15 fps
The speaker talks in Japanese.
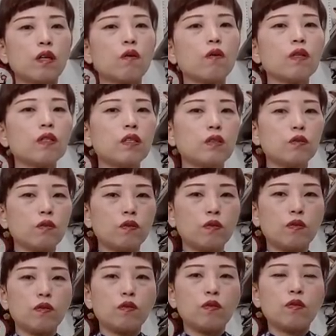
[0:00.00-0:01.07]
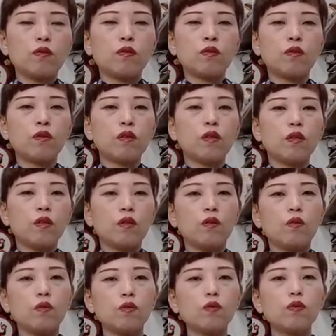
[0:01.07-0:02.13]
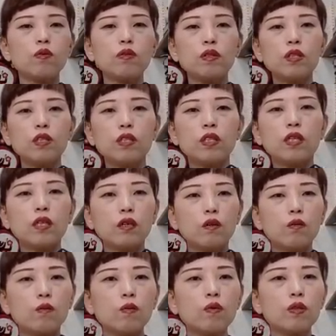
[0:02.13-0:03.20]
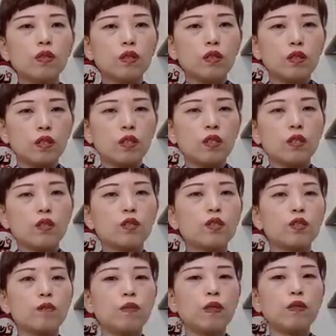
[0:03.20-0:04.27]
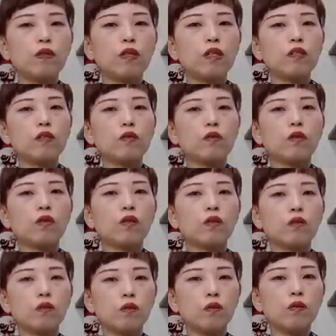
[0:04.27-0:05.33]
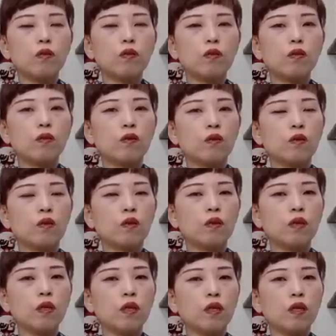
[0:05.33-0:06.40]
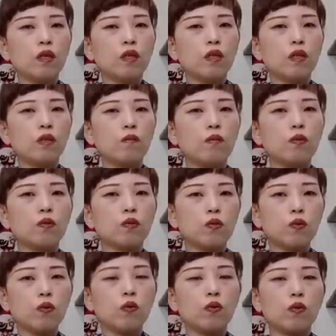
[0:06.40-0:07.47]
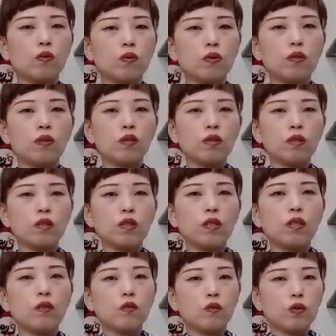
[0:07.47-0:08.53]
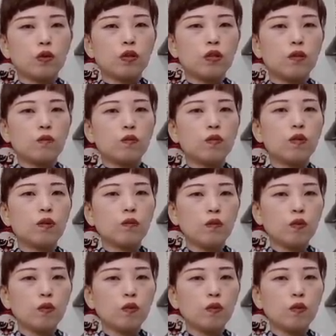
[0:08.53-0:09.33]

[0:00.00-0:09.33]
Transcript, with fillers: 合わせの本当に下が重い滑るやつとかだとなんかもっと違う腰紐で